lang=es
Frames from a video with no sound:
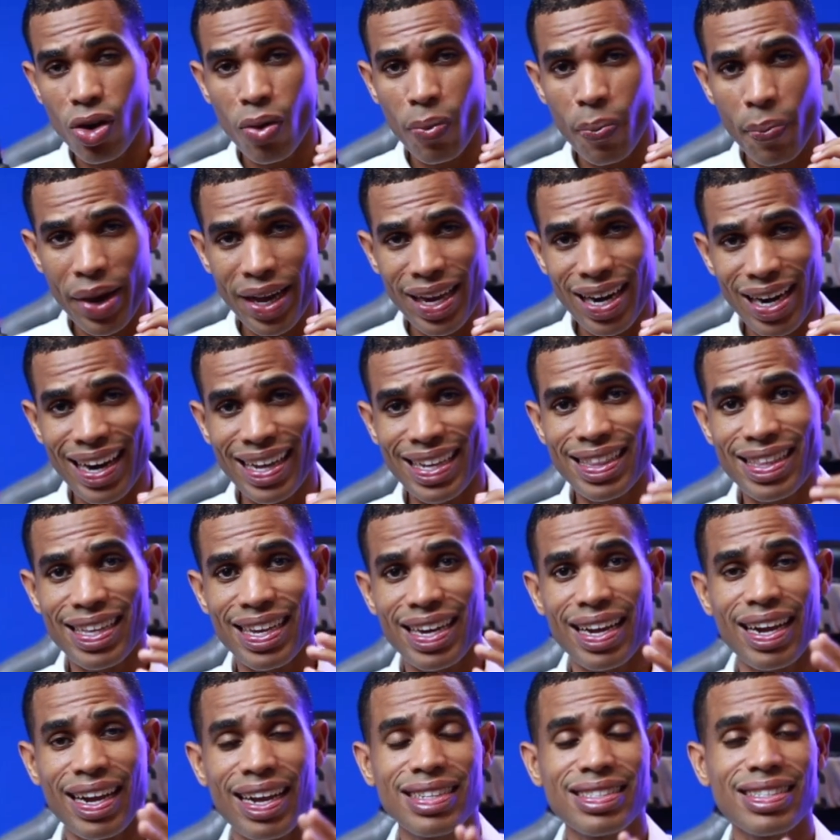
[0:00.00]
opera la
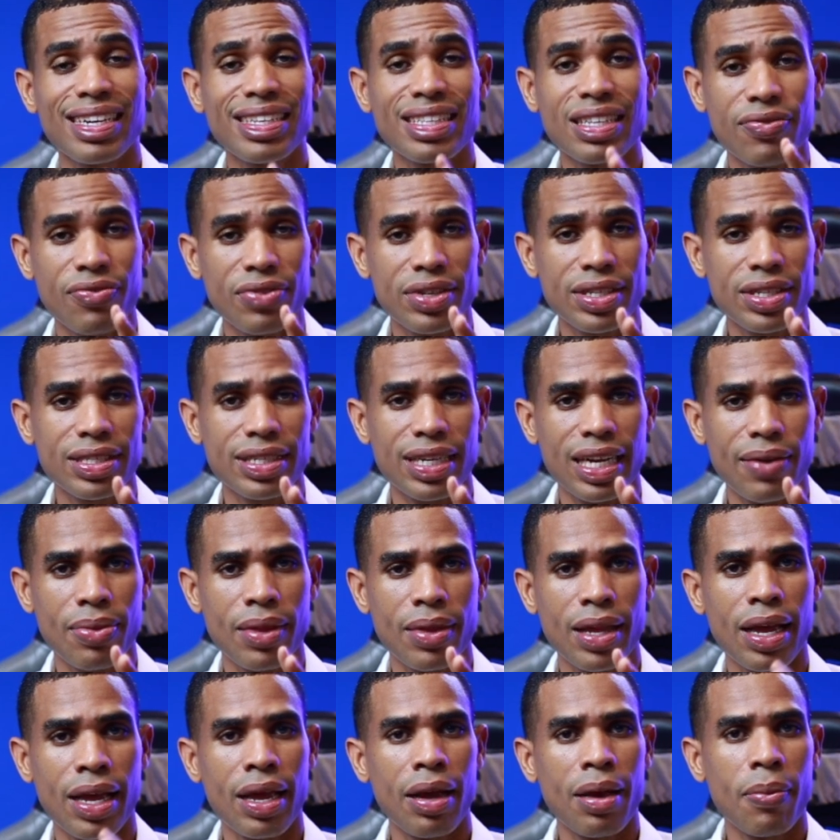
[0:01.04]
inteligencia artificial
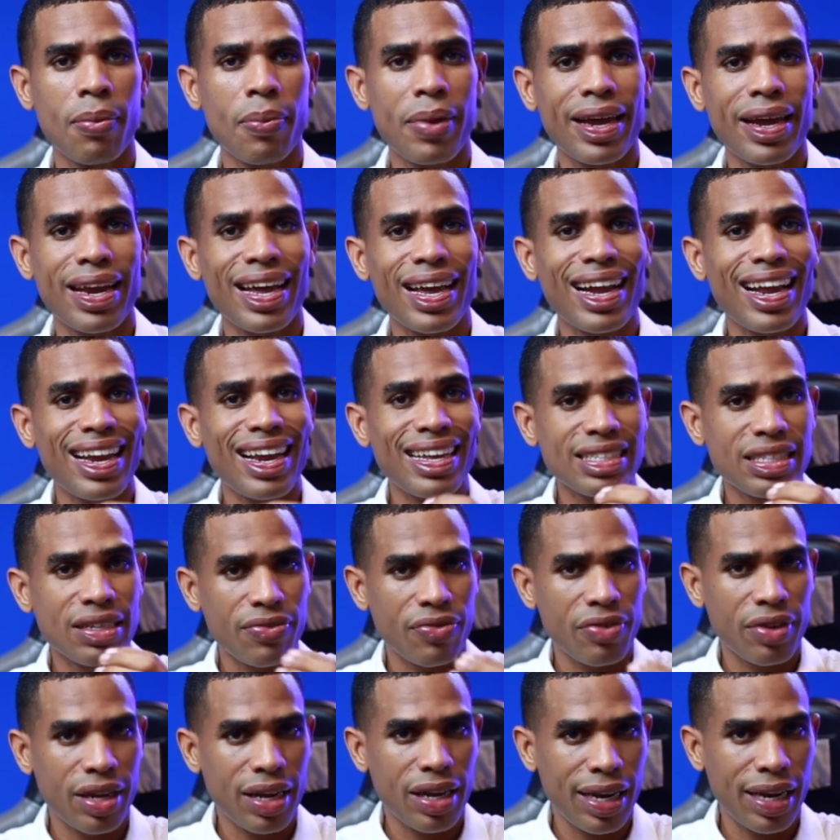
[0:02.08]
para
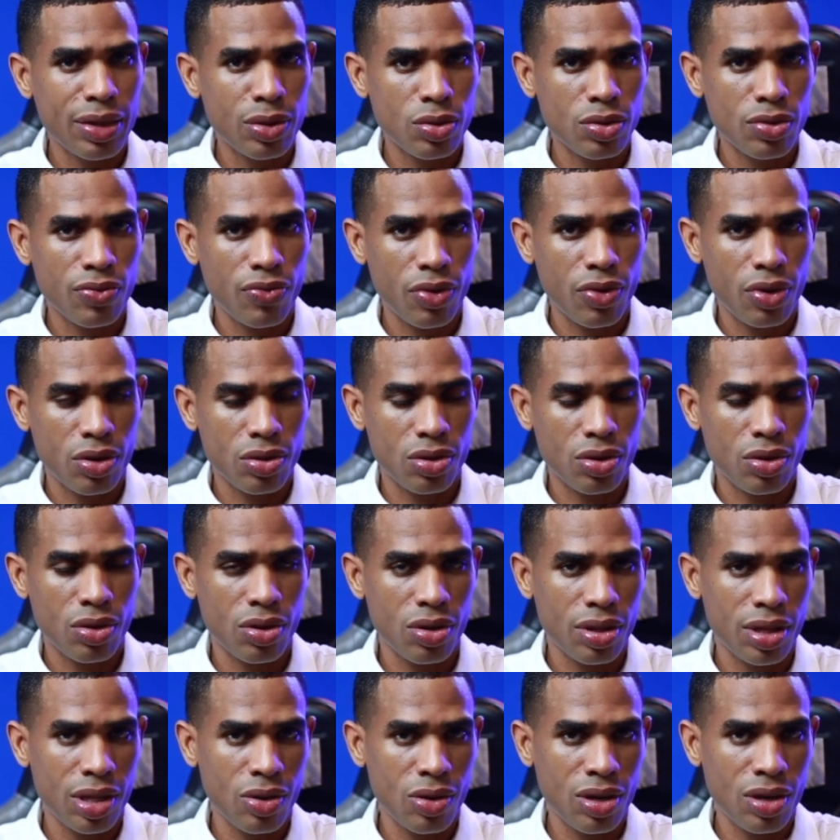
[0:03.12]
clasificar tus fotos
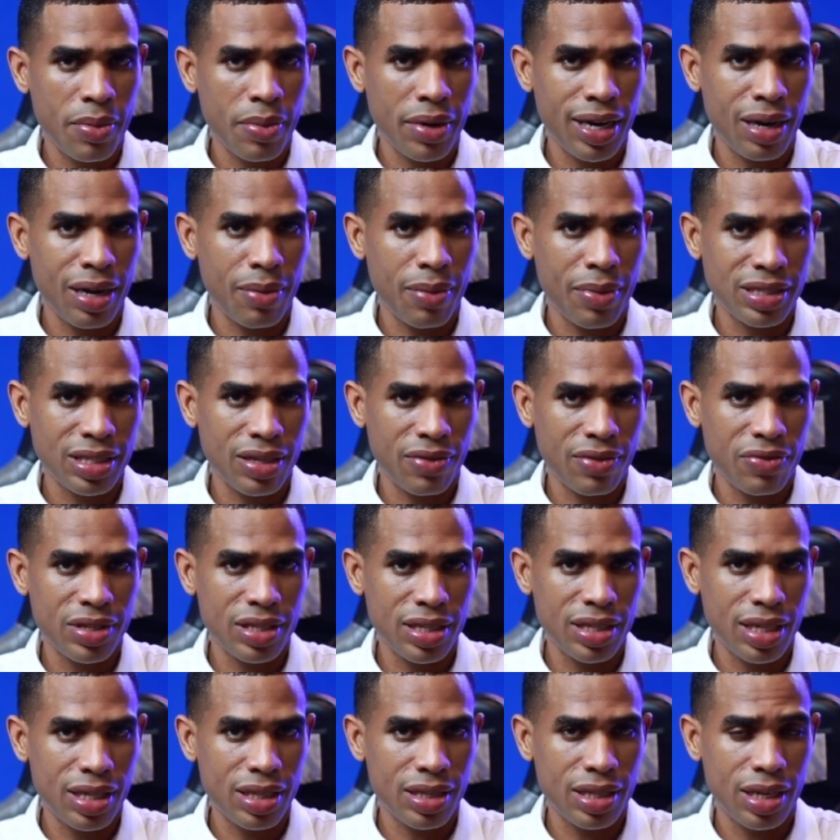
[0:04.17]
de una manera más
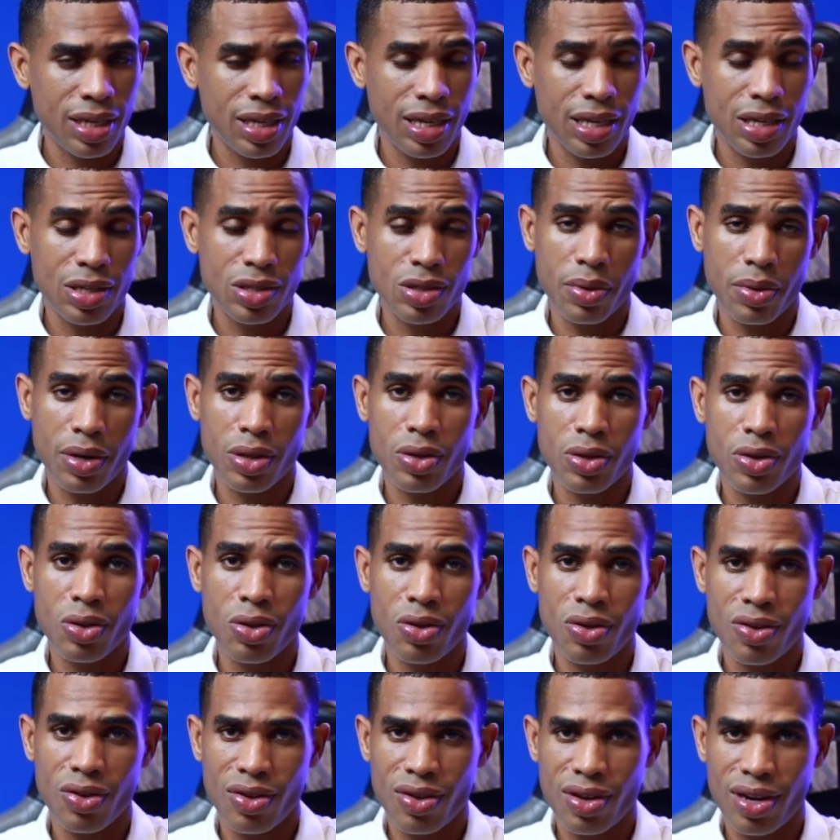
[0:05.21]
eficiente y sobre
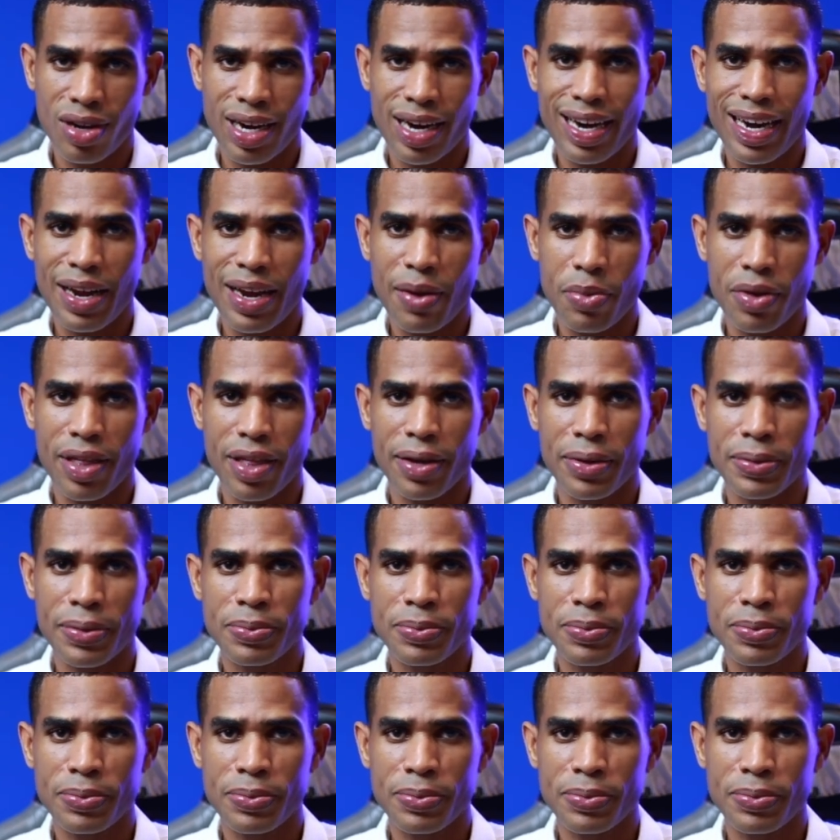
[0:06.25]
todo rápida.